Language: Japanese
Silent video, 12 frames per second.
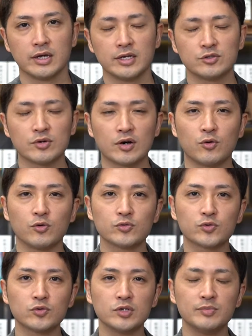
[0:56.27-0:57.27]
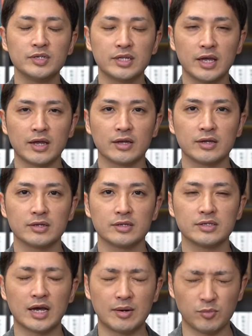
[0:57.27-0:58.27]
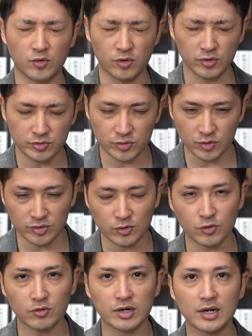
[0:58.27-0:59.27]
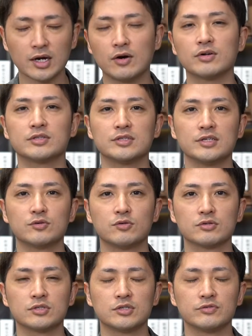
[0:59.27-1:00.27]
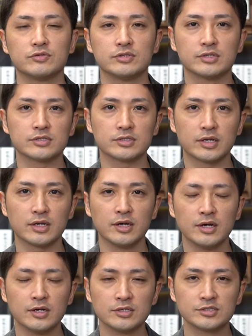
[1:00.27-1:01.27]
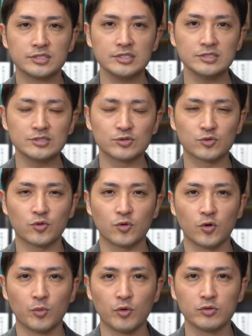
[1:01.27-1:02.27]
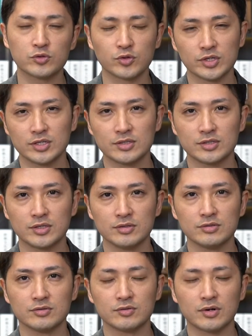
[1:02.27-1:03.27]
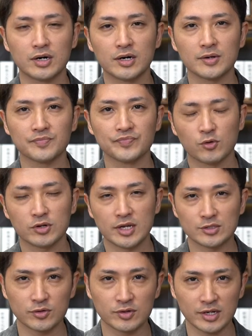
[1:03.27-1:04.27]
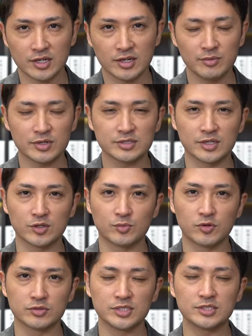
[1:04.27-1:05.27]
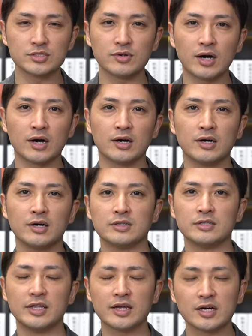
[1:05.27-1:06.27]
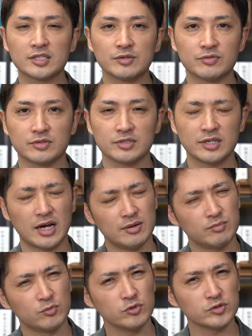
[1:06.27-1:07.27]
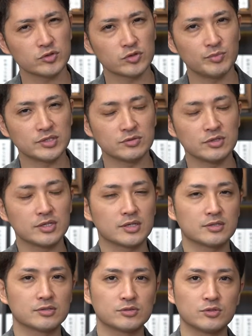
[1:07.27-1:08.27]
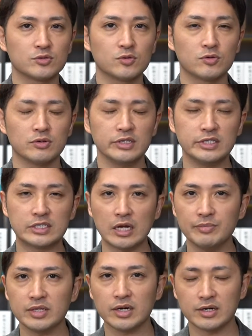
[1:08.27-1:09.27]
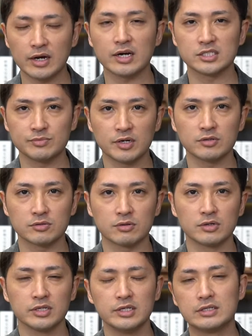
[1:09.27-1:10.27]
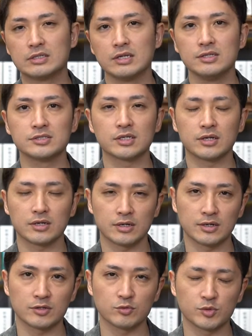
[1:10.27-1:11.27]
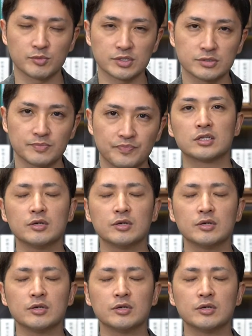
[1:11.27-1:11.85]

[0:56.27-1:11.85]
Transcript: 人が本当の意味で、いやもう本当にここから変わっていこうっていうふうにですね、心底思う時っていうのは、これ論から言いますけども、実はネガティブ、いやもうちょっと別の言い方をすると痛みから始まると言っていいんじゃないかなと思います。